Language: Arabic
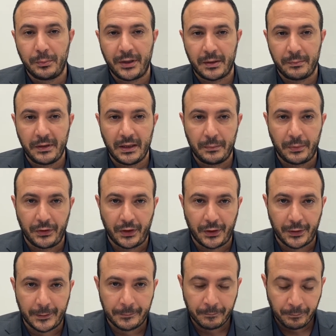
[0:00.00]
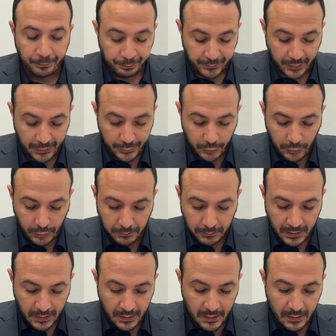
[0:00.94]
برميل بالنهار
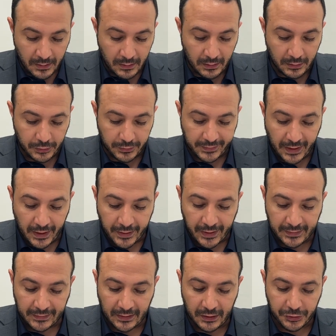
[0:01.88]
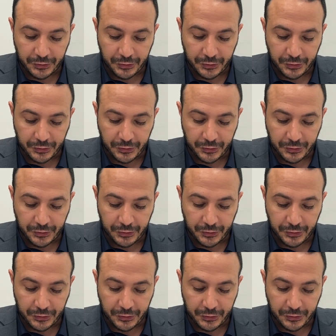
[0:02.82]
اليوم آه، صار هيدا